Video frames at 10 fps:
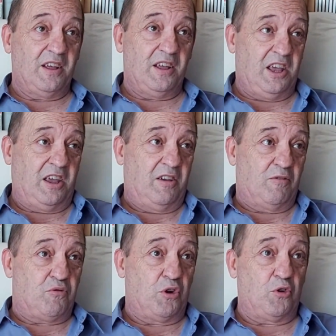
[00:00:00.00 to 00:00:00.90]
Y
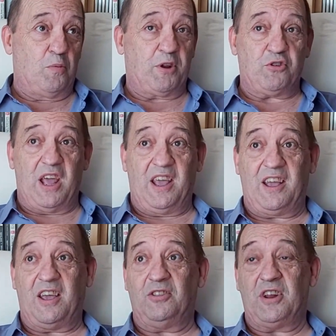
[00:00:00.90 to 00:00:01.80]
fueron unos personajes
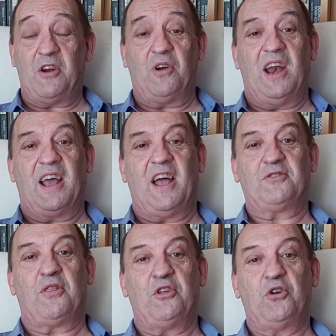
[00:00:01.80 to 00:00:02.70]
que entraron en las
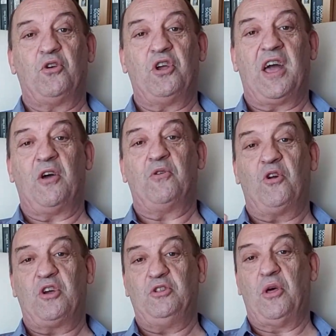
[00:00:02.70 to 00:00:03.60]
casas de todos y cada uno de
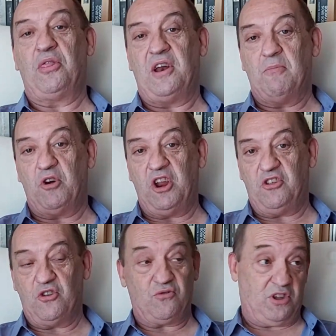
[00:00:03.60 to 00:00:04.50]
los que entonces éramos
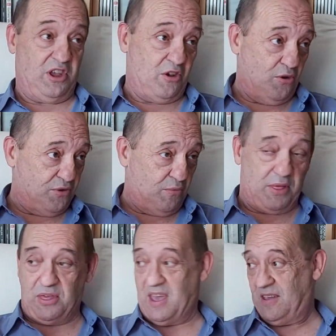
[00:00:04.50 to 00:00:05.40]
niños, y
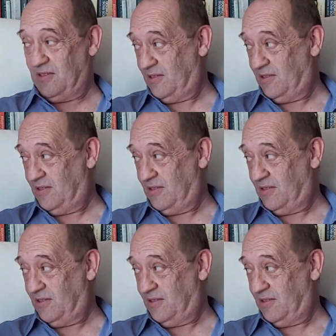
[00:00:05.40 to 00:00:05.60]
consecuencia...